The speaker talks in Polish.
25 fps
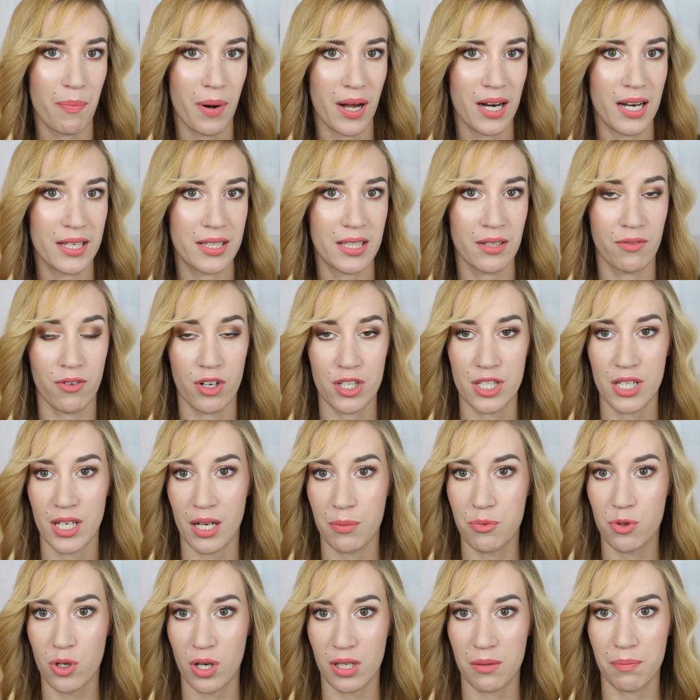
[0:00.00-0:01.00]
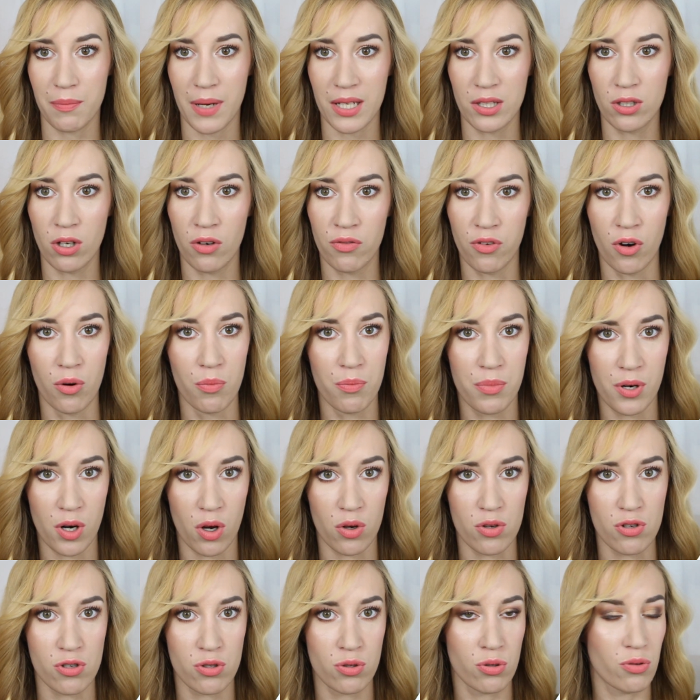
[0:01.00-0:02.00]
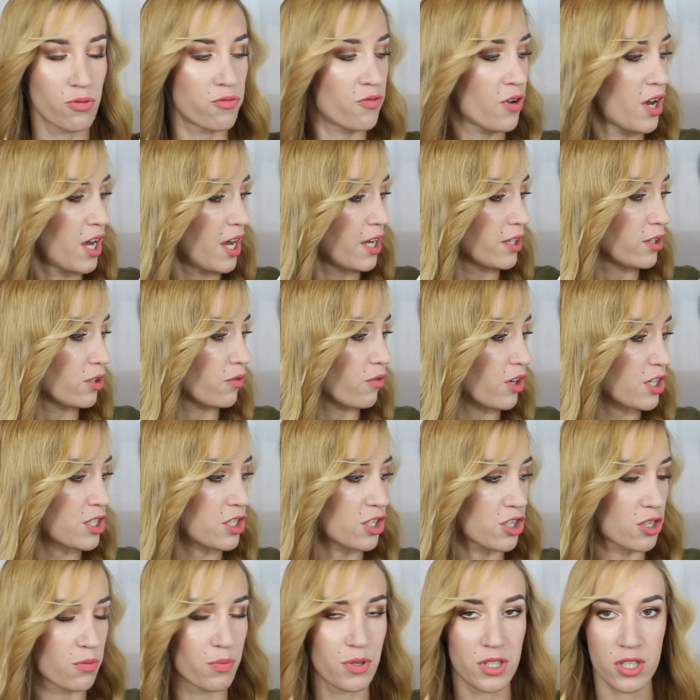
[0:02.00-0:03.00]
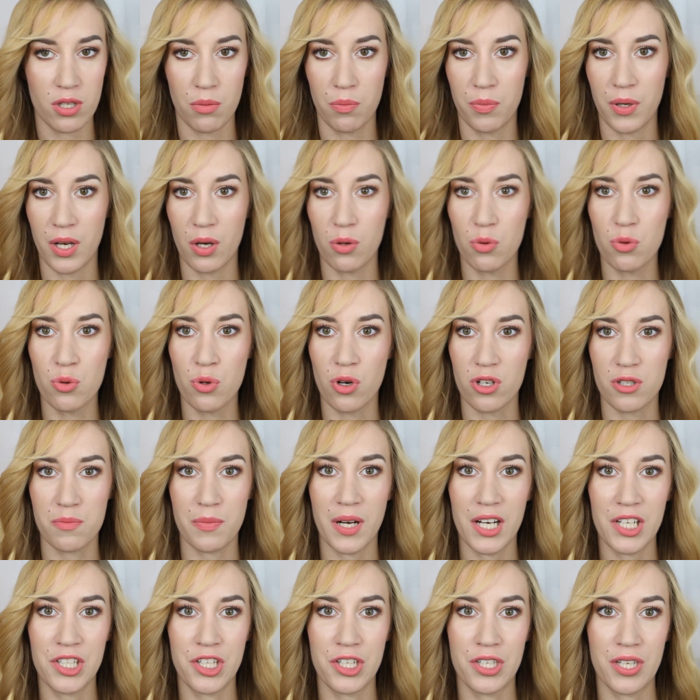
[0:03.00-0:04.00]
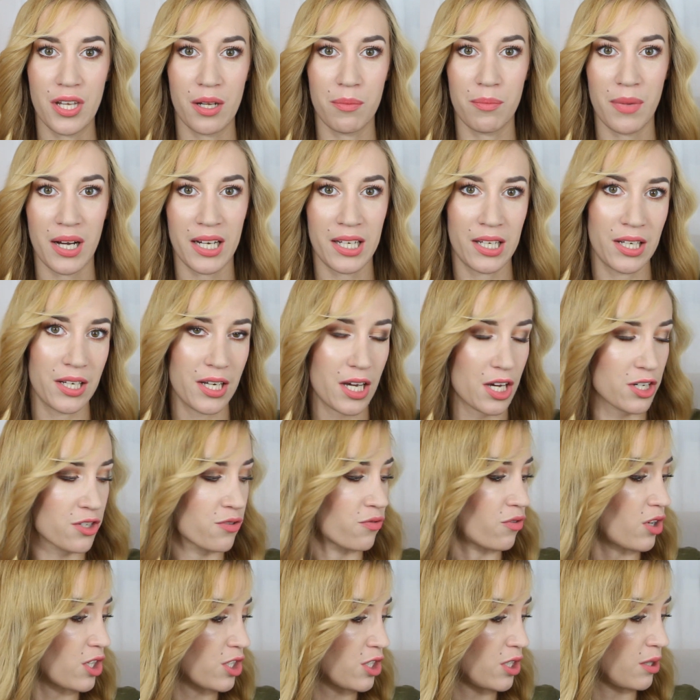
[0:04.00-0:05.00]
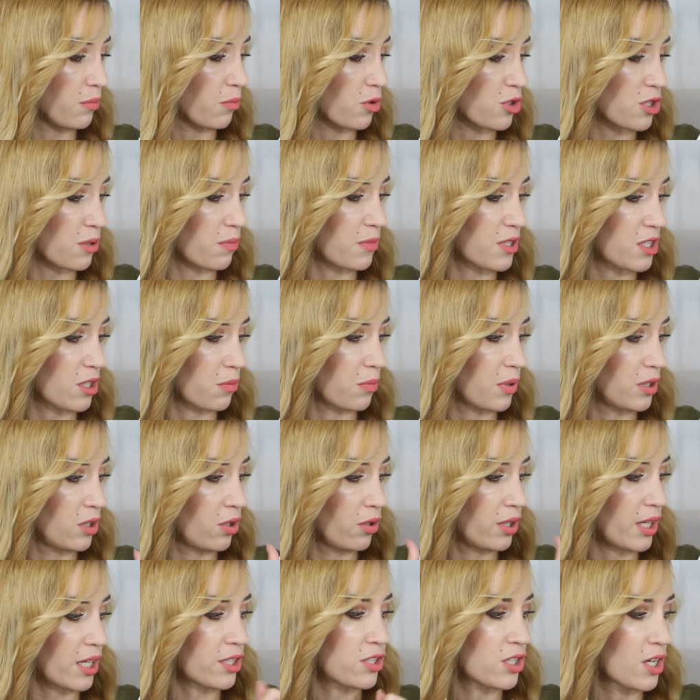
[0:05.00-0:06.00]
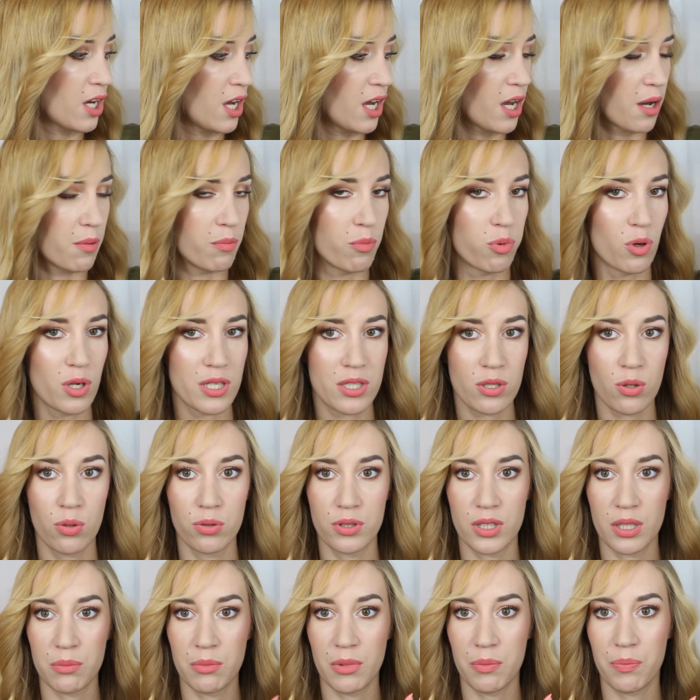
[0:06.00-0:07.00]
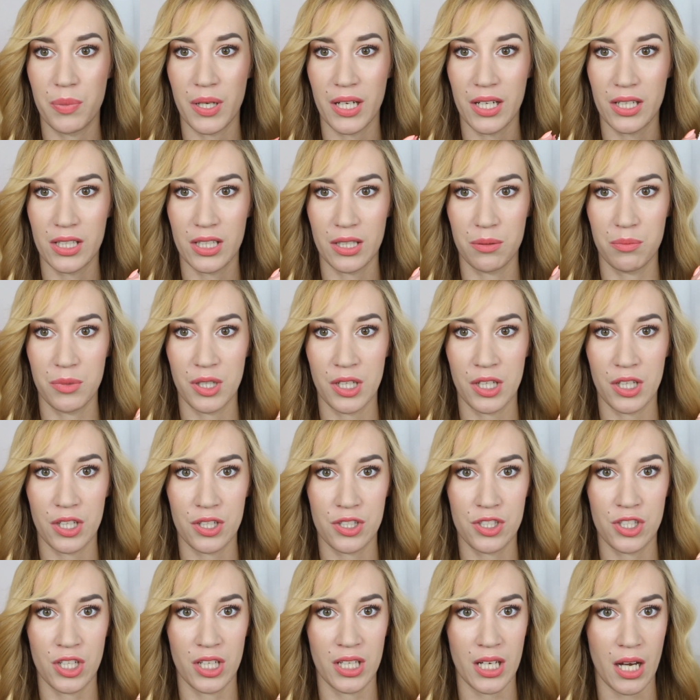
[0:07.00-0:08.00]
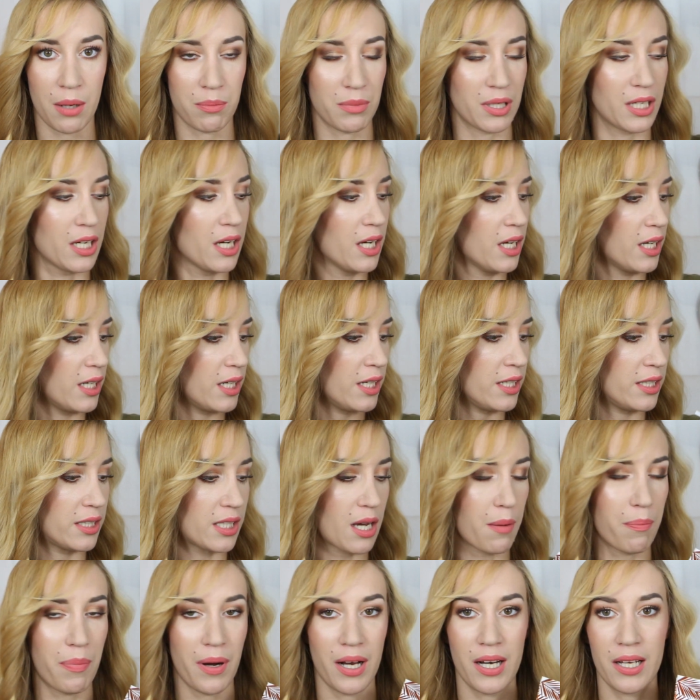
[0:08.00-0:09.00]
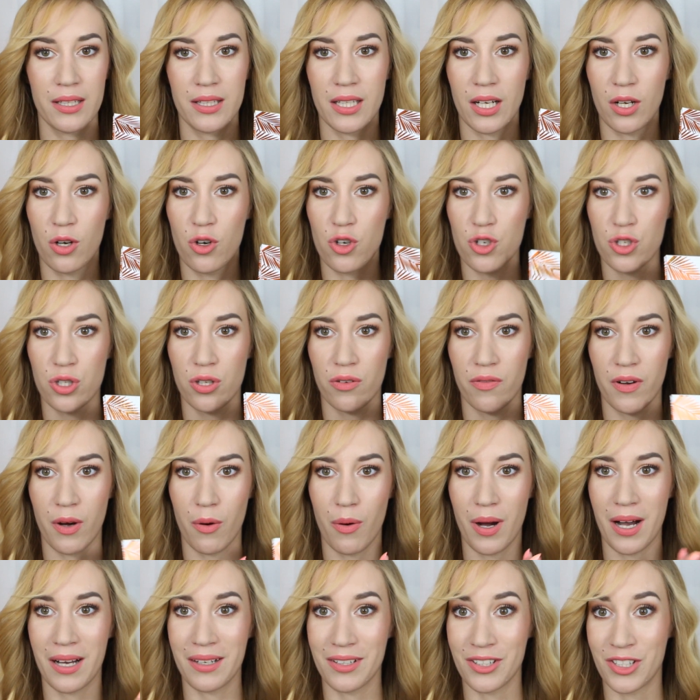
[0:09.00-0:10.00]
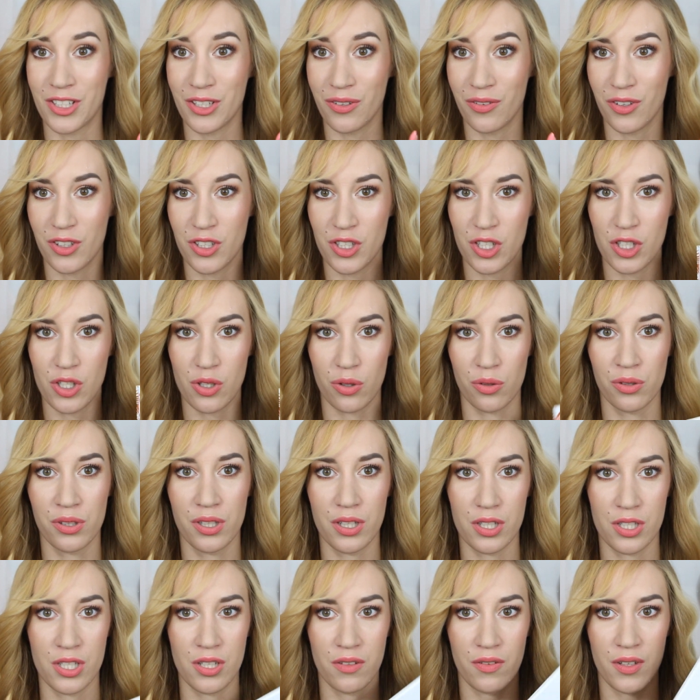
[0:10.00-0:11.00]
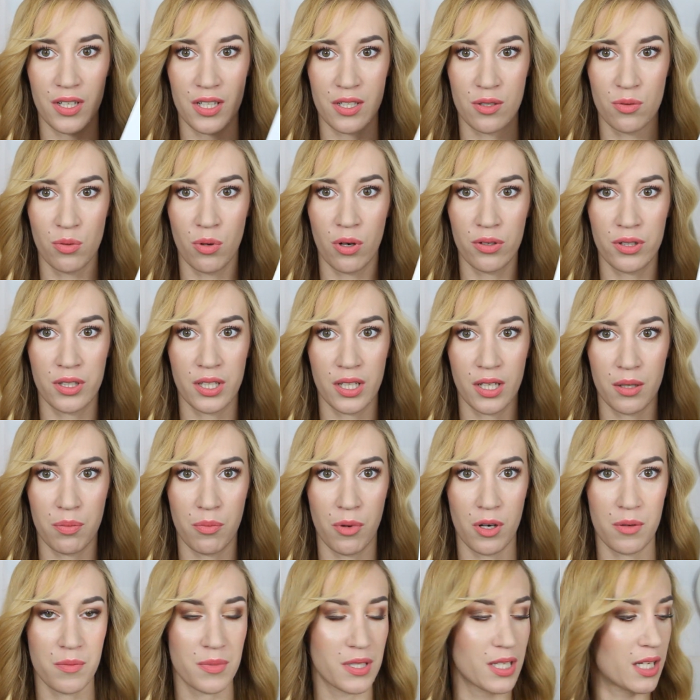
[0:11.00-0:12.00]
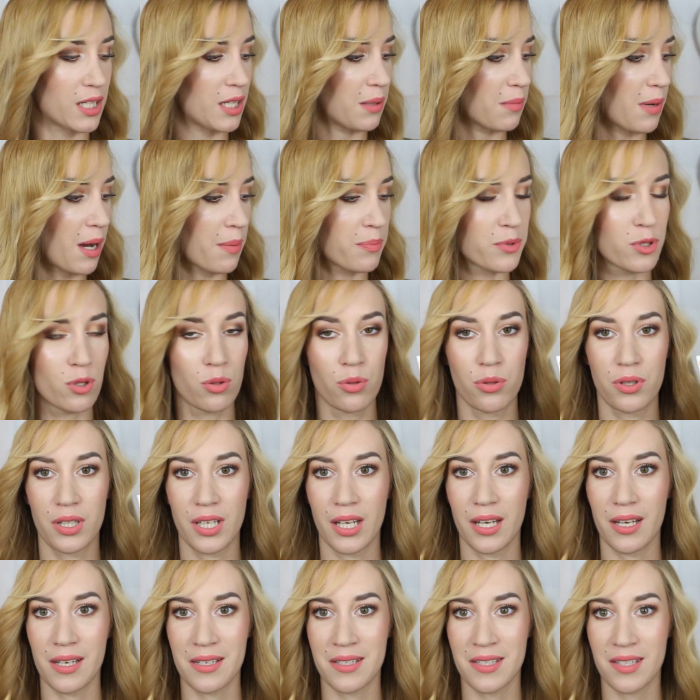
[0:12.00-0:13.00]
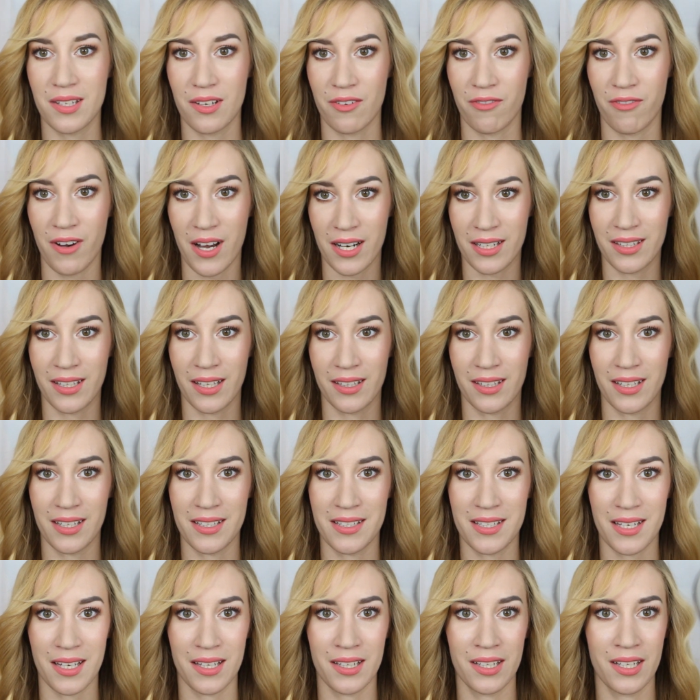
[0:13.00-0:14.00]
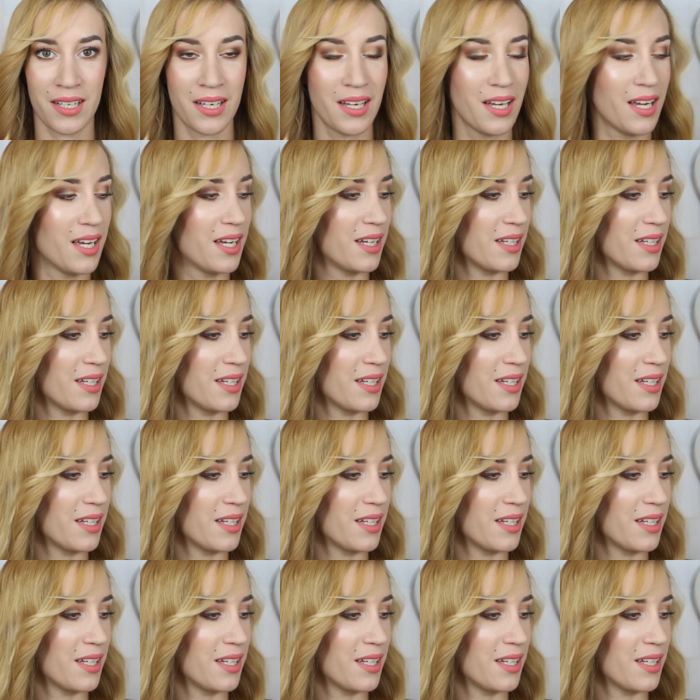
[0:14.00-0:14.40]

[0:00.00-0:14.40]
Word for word: paletę właśnie na przykład matową brązów, to właśnie żeby sobie urozmaicić ten ten makijaż właśnie możemy sobie dodać błysku tymi pięknymi cieniami. I ta paleta kosztowała 99 zł. Moim zdaniem absolutnie jest warta tej ceny